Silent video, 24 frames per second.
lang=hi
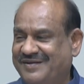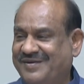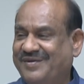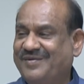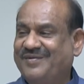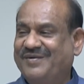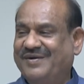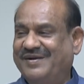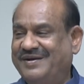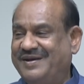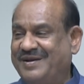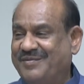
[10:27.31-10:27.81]

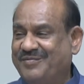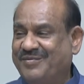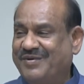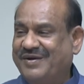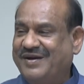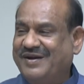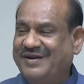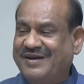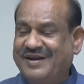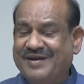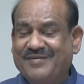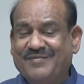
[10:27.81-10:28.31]
क्यों है
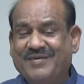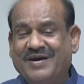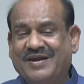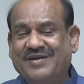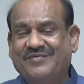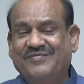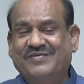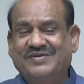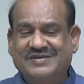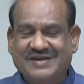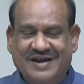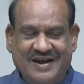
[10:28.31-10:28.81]
डेमोक्रेटिक
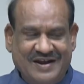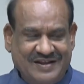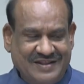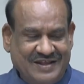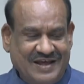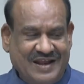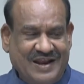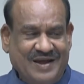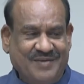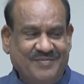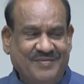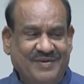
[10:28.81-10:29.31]
हमारी
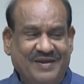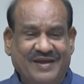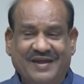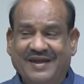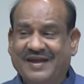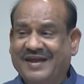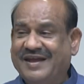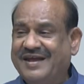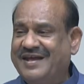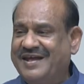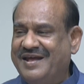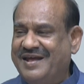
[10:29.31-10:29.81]
विचारधारा में
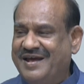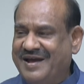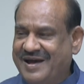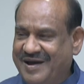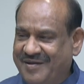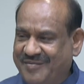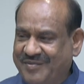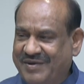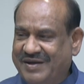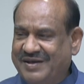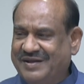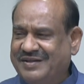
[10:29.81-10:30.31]
है
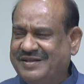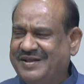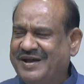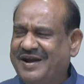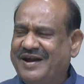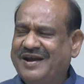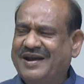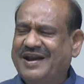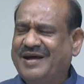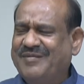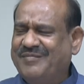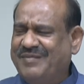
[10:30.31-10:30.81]
हमारी
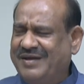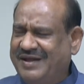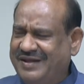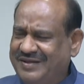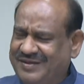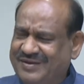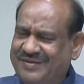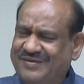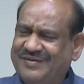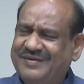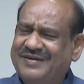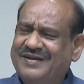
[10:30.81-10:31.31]
धारणा में है
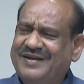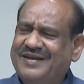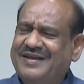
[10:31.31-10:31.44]
तो